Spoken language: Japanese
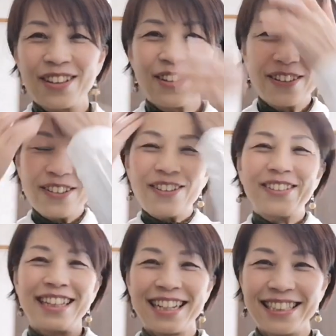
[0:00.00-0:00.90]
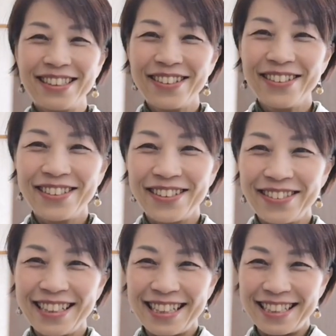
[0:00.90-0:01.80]
と出だしの曲
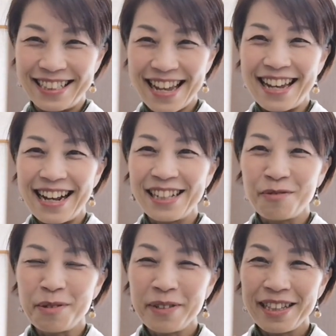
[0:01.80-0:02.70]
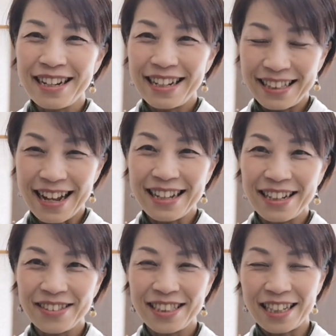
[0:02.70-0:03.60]
はですねあの耳慣れた
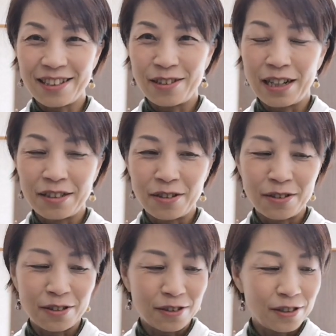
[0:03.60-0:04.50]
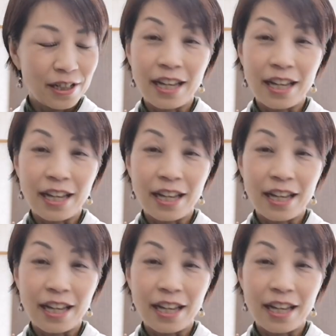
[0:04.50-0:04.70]
ナウシカのあの